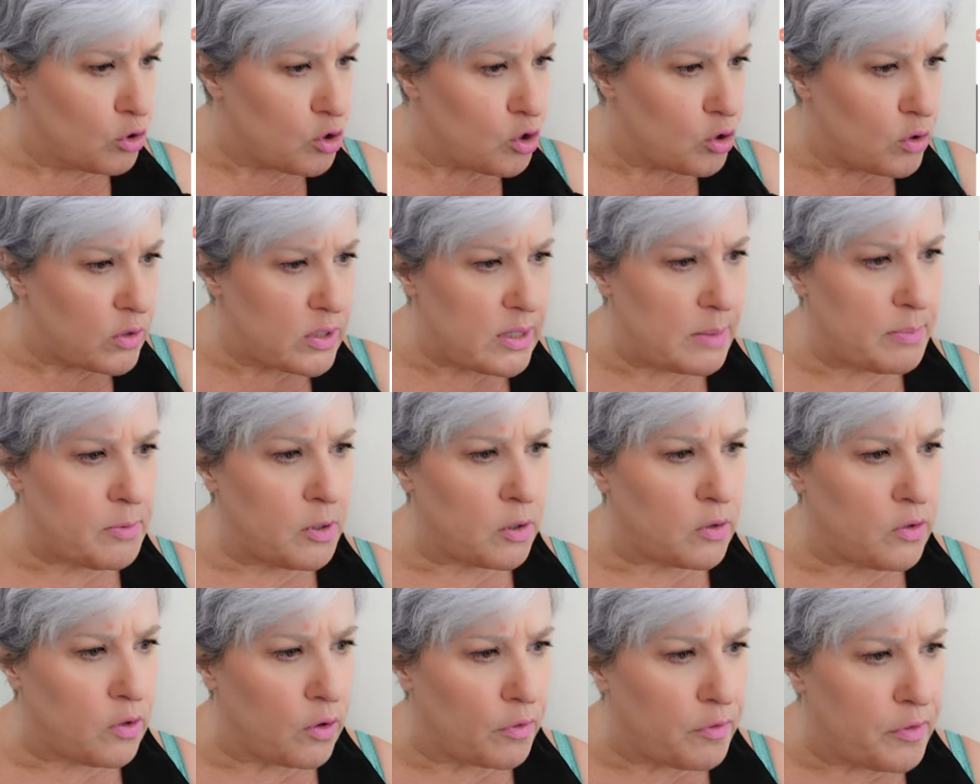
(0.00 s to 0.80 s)
euros
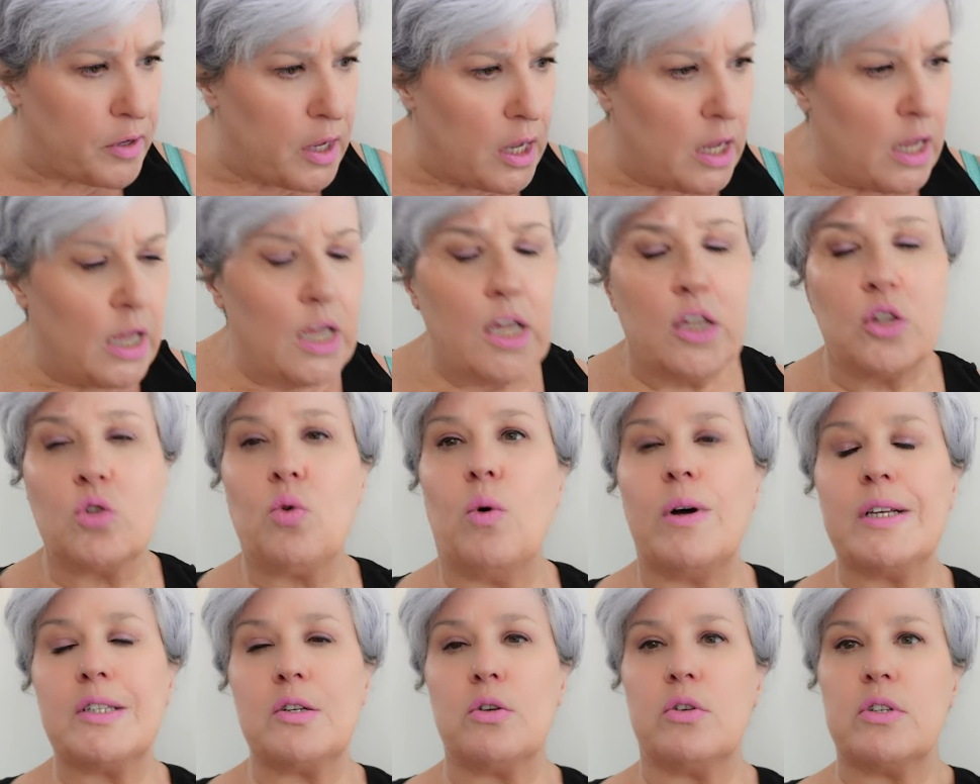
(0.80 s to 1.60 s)
3,70€
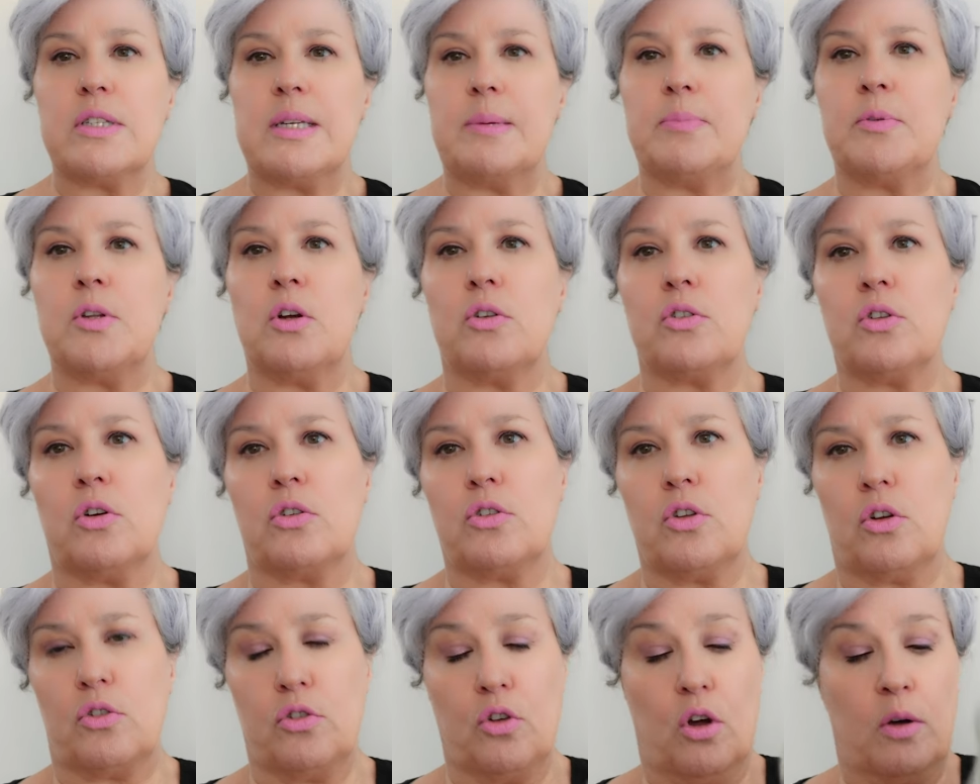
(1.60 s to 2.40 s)
en
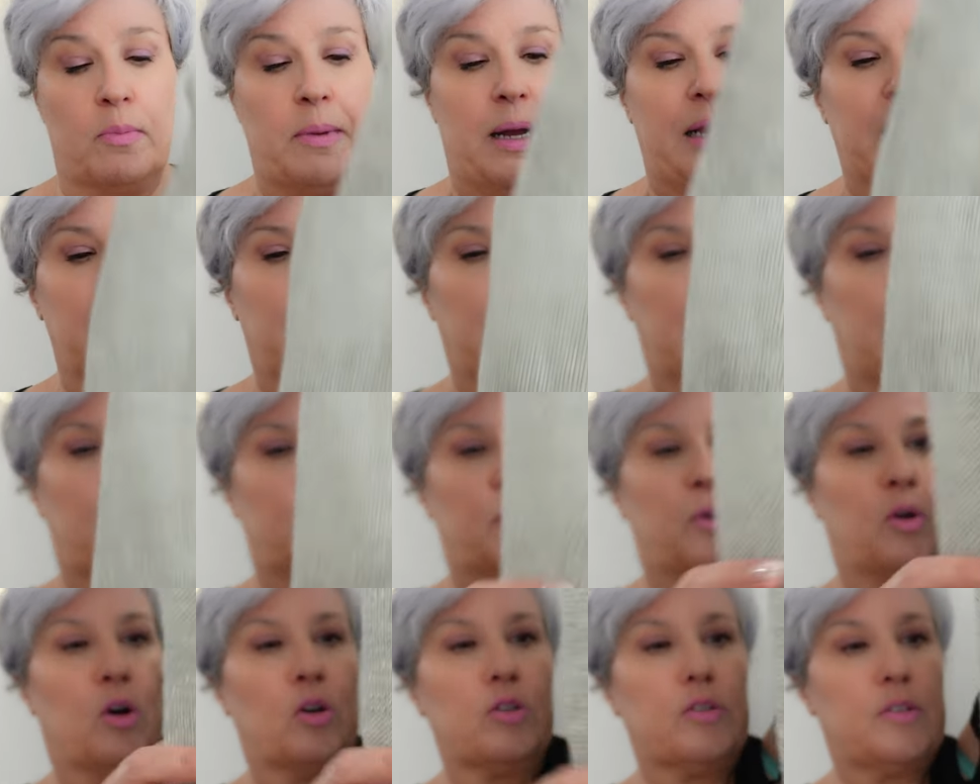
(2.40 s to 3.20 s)
temps normal, la
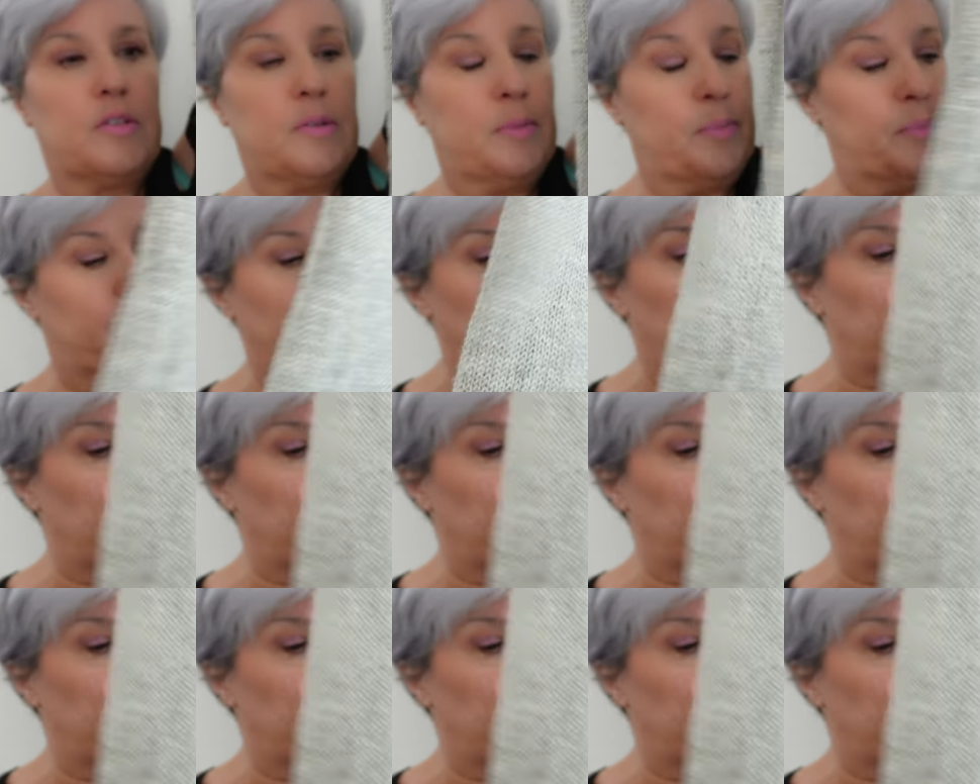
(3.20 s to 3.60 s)
pelote.